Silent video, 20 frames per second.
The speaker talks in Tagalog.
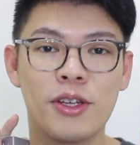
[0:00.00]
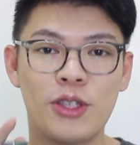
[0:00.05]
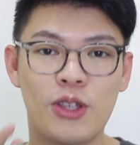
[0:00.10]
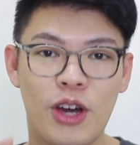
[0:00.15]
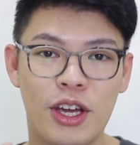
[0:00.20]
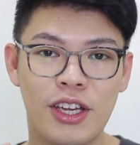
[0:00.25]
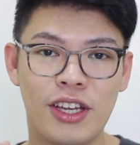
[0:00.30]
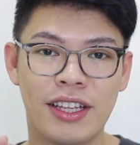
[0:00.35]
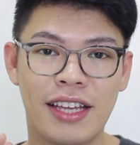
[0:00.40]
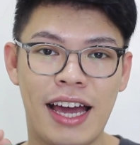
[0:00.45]
So
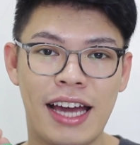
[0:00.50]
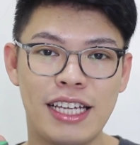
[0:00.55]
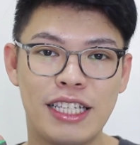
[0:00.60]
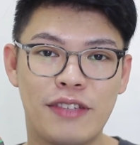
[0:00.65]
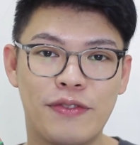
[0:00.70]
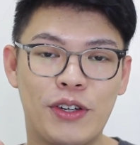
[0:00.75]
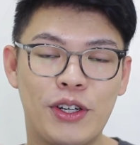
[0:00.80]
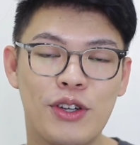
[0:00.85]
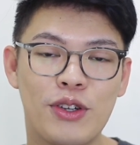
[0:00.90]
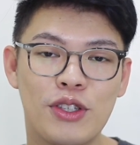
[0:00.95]
ayun
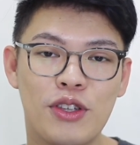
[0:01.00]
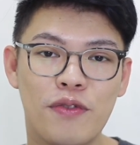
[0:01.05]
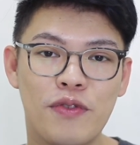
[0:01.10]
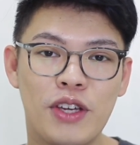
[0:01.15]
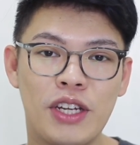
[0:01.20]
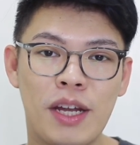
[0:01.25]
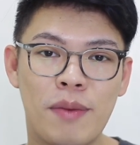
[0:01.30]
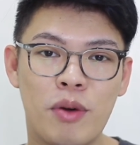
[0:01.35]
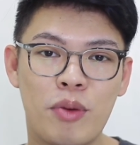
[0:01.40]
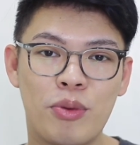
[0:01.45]
guys, for those of
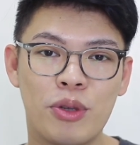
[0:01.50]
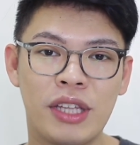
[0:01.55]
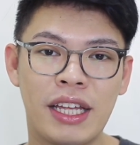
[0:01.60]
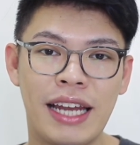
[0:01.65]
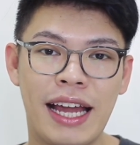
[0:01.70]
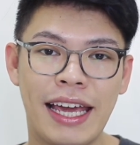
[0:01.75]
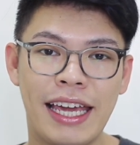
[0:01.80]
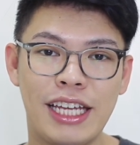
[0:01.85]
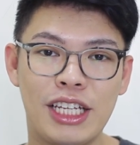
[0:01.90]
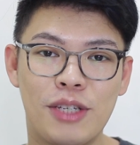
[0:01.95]
you na
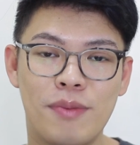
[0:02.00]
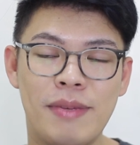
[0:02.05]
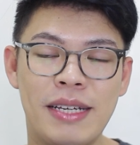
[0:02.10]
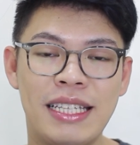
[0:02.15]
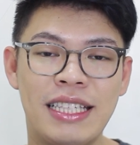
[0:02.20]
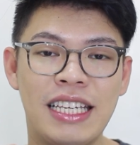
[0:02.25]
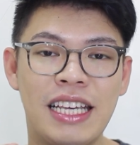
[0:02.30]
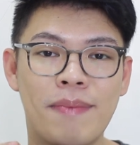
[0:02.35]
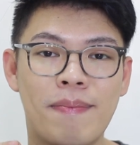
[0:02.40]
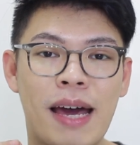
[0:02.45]
pupunta ng
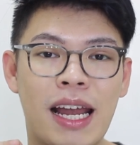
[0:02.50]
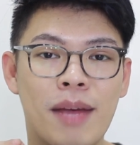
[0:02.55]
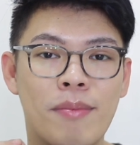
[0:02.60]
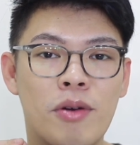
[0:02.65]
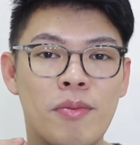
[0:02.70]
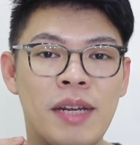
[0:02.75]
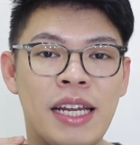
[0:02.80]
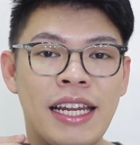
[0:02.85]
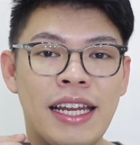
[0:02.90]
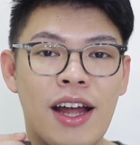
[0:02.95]
HBC para
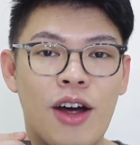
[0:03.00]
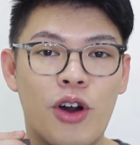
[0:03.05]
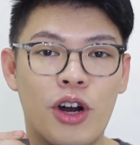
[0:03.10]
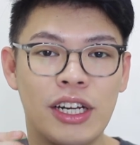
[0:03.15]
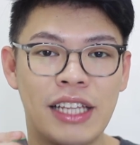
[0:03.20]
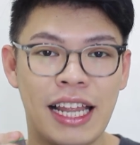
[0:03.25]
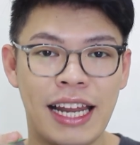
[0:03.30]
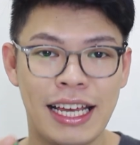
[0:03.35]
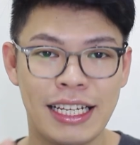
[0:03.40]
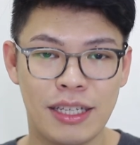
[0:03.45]
bumili ng
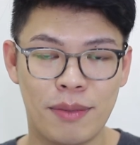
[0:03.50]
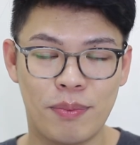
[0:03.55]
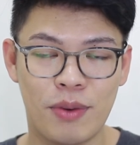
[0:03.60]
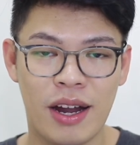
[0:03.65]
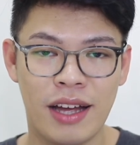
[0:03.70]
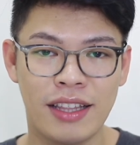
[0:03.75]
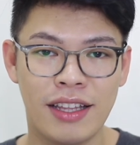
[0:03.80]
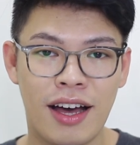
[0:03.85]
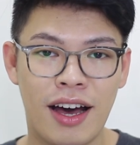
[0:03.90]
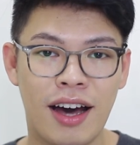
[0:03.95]
Hortaleza
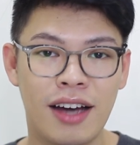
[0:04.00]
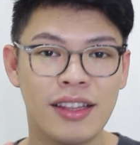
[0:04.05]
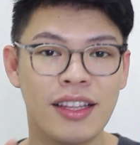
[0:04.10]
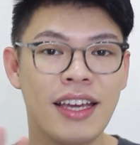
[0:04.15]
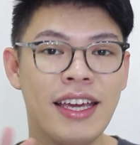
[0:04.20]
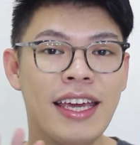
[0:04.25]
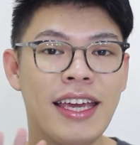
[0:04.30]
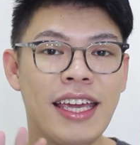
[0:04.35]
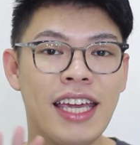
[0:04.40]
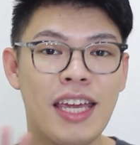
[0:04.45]
product,
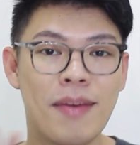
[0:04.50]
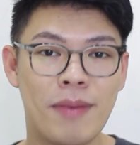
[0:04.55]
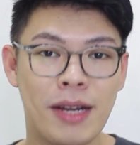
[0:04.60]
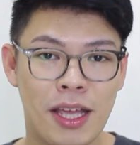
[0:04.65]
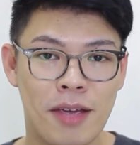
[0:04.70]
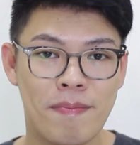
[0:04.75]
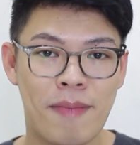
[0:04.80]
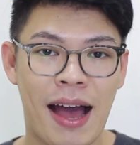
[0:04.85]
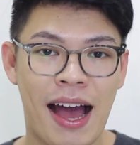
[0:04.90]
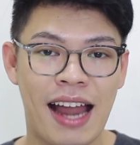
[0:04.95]
Iba
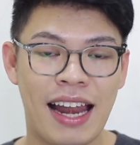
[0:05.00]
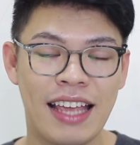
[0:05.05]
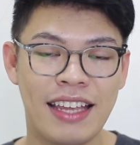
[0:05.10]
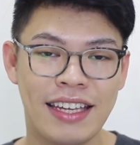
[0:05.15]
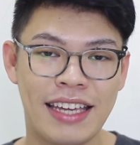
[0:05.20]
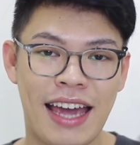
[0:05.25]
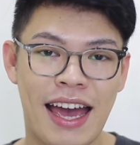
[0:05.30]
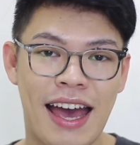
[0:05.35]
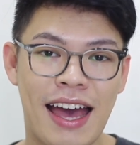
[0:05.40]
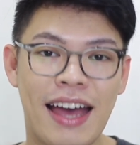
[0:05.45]
na yung
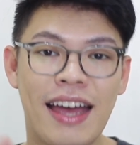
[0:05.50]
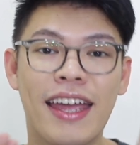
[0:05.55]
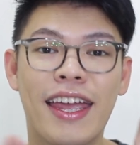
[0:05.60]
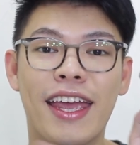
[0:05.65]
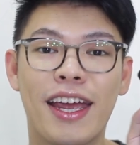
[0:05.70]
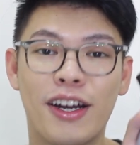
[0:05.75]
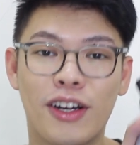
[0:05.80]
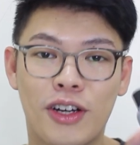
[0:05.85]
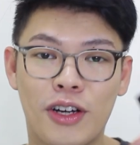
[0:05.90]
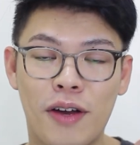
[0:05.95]
pangalan niya,
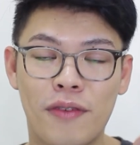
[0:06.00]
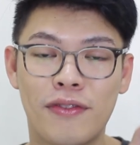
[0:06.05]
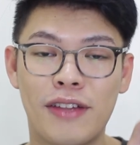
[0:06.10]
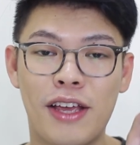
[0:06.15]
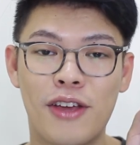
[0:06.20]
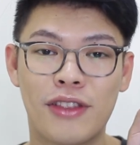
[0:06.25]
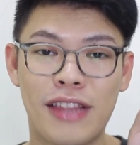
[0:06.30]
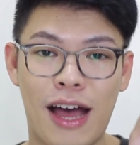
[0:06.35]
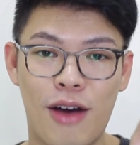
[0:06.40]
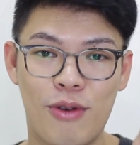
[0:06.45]
Haircraft
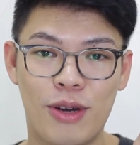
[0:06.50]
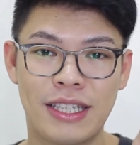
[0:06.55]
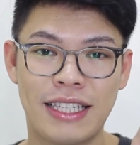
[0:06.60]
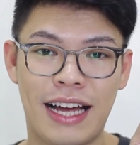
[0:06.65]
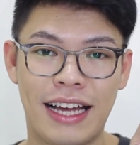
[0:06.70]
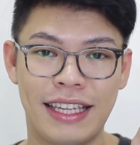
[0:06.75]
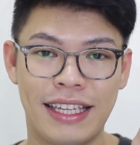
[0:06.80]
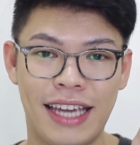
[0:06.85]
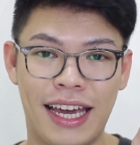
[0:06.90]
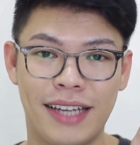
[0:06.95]
na yung tawag
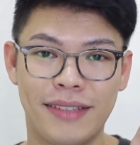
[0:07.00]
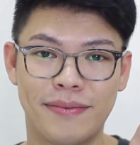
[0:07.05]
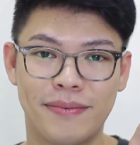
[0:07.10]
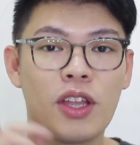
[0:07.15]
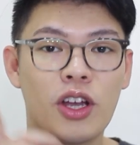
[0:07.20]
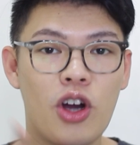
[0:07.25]
sa kanya.